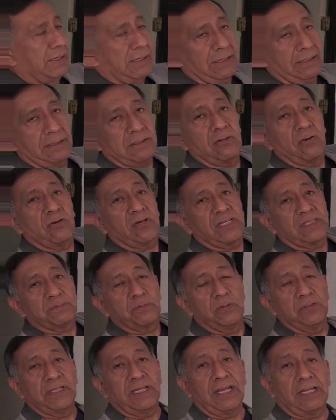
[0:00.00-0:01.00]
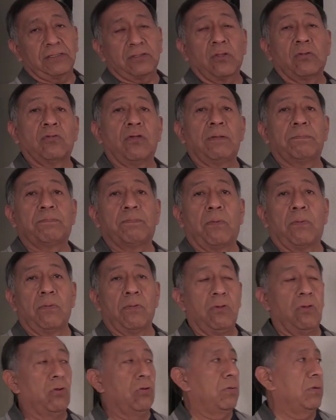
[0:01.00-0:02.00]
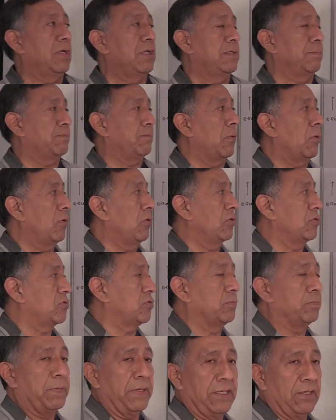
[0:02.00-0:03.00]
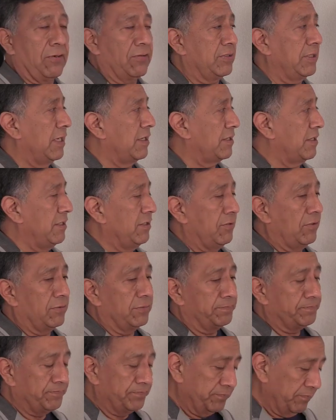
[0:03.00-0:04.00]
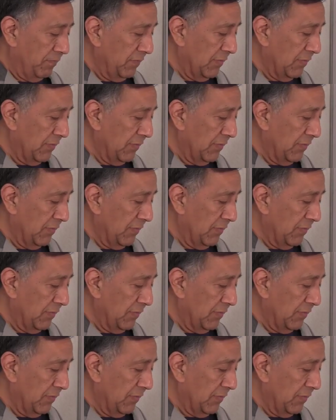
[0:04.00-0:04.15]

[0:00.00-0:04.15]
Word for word: a corresponder a todo el, polo superior del riñón.